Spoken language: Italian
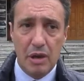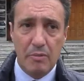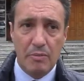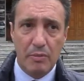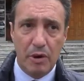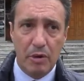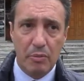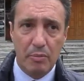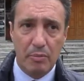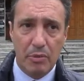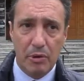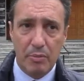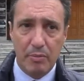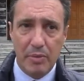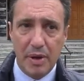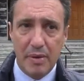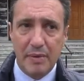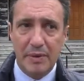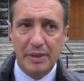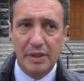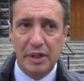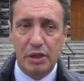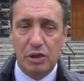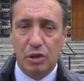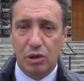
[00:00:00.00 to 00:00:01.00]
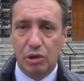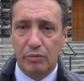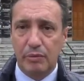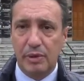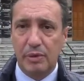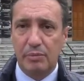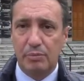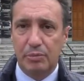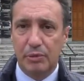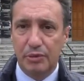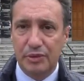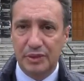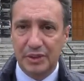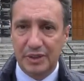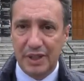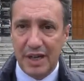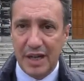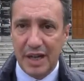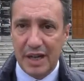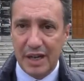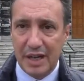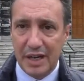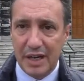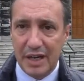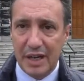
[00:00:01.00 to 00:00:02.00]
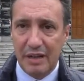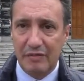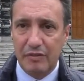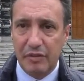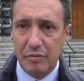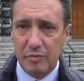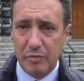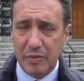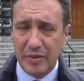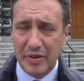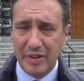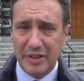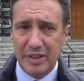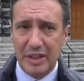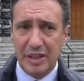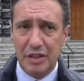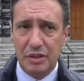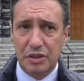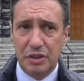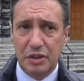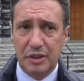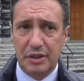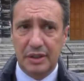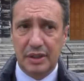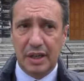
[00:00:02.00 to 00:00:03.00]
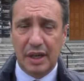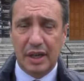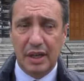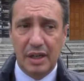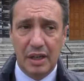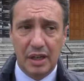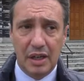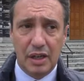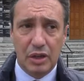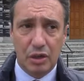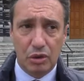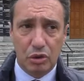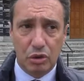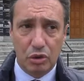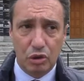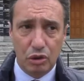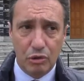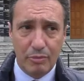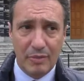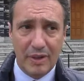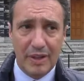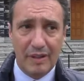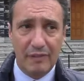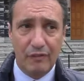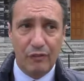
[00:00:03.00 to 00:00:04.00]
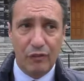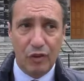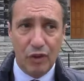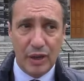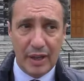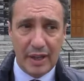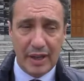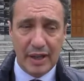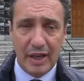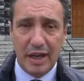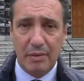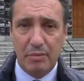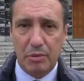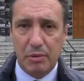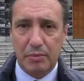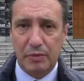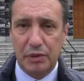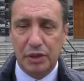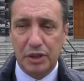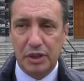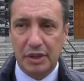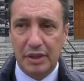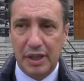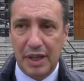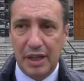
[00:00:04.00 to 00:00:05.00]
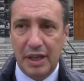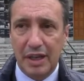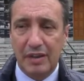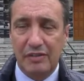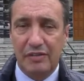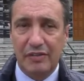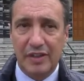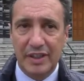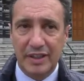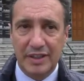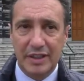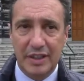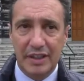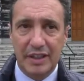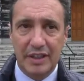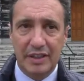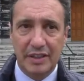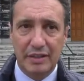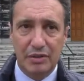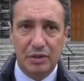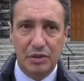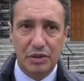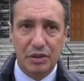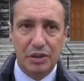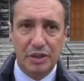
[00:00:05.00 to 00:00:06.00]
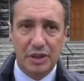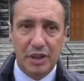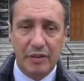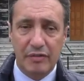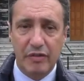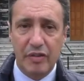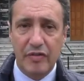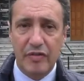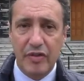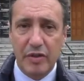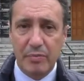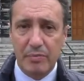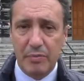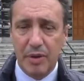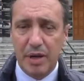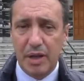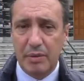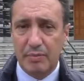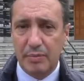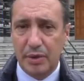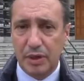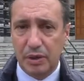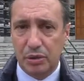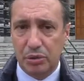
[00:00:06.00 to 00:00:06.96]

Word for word: ma è un problema di come impostare la vivibilità in città come volere la propria città e far sì che sia una città vivibile per